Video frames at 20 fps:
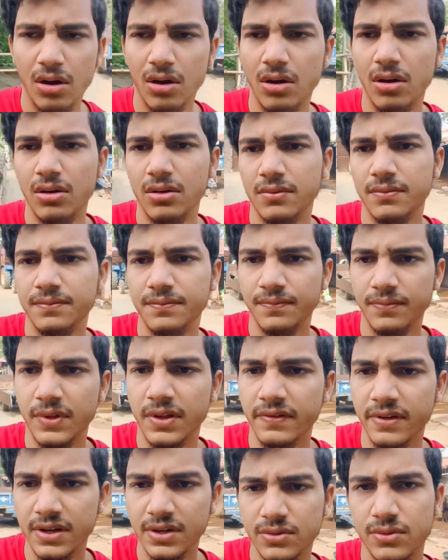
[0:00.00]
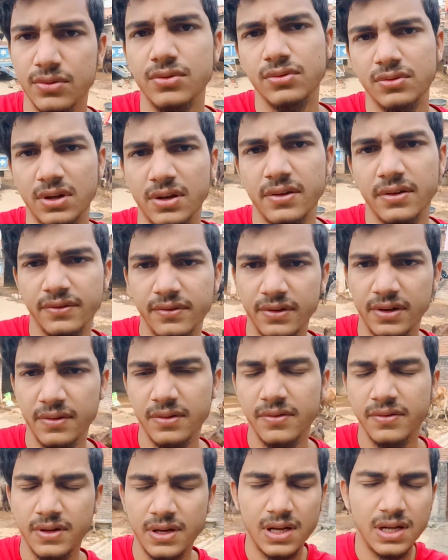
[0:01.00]
और वही कुछ हुआ फिर अभी
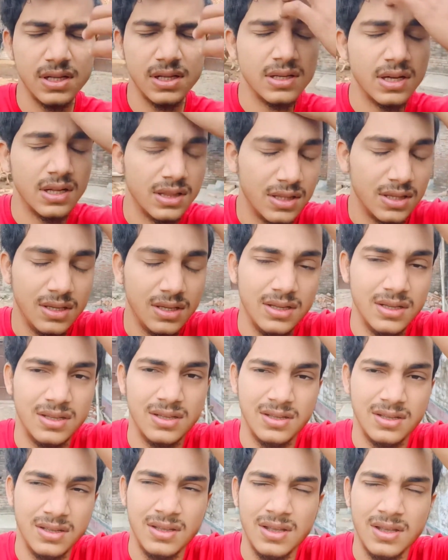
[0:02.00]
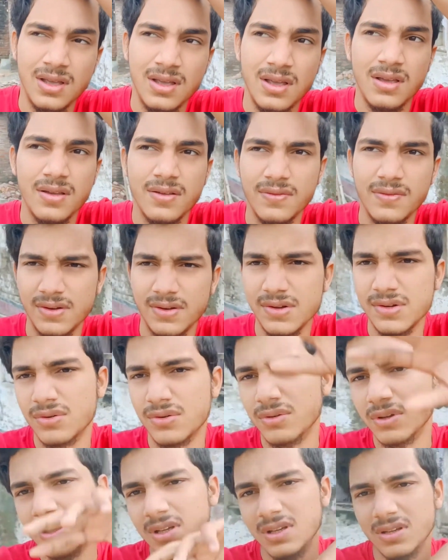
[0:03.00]
फ़िलहाल जाते हैं फ्रेश
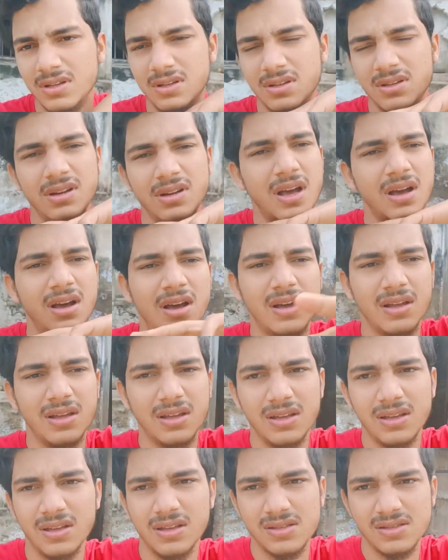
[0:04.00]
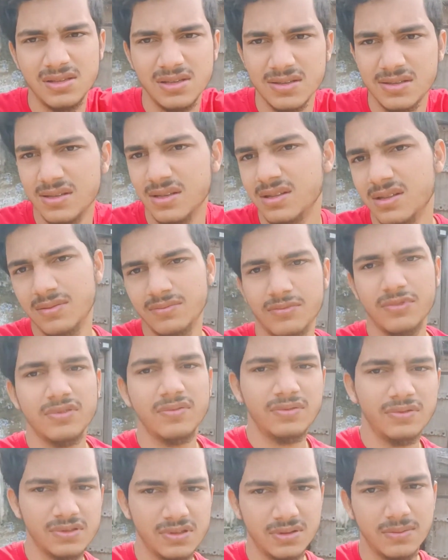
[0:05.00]
होके नहाएंगे अच्छे से एकदम
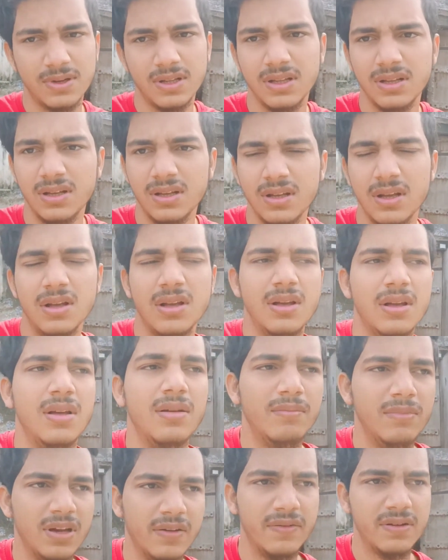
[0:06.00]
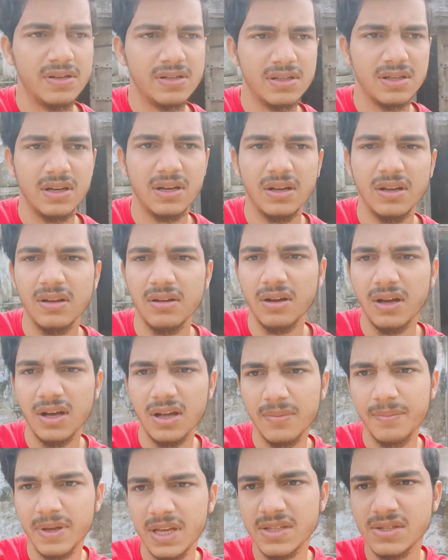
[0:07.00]
फिर उसके बाद ब्रेकफास्ट करेंगे और घर
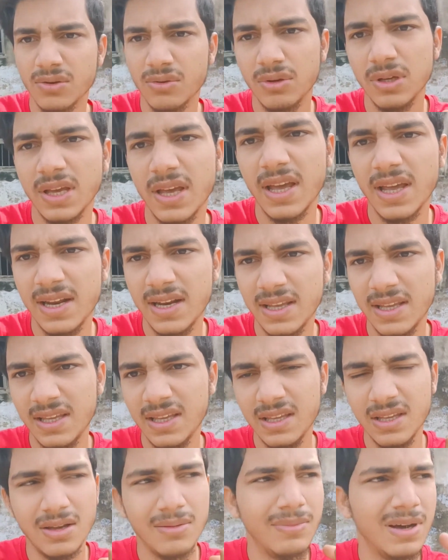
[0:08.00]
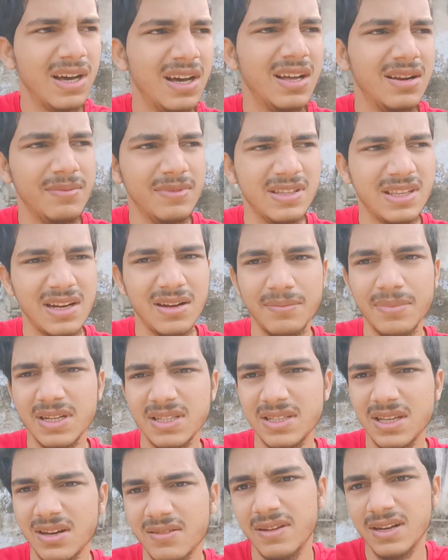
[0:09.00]
पर ऐसे कोई है नहीं अब बाहर में साला
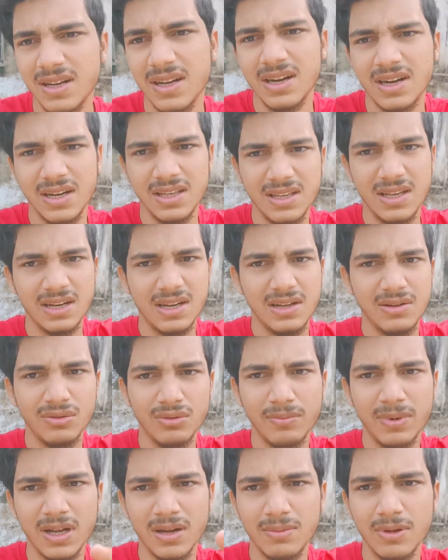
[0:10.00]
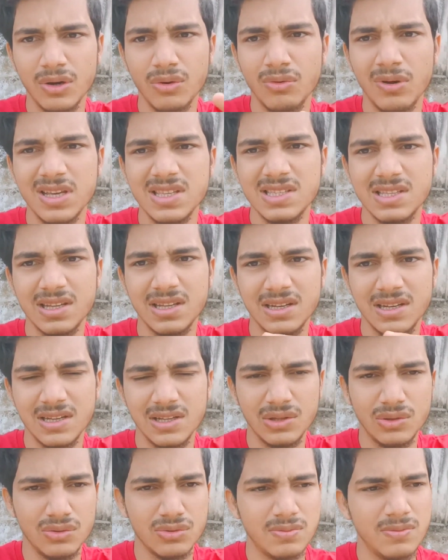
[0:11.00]
प्रचार वाला गाड़ी आ रहा है और बार बार नॉइज़ कर रहा है
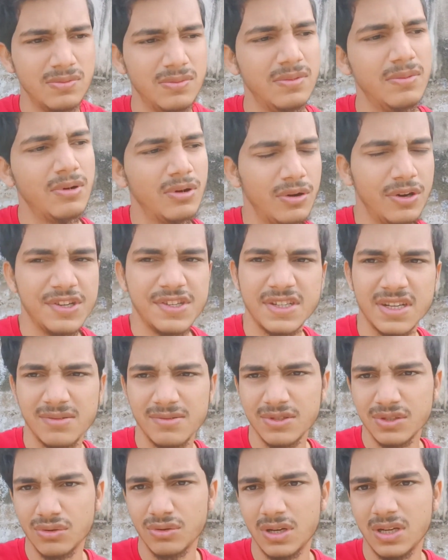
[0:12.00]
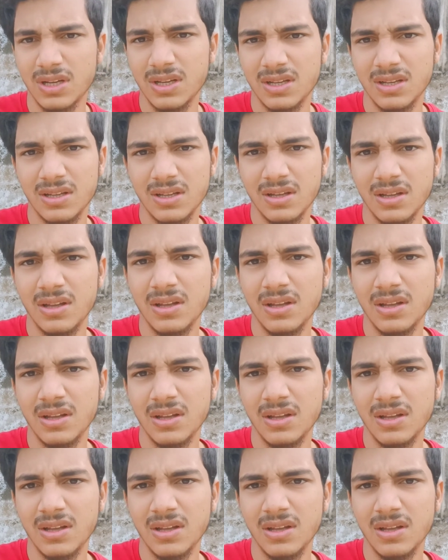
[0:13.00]
तो उसमें बहुत डिस्टर्बेंस हो रहा है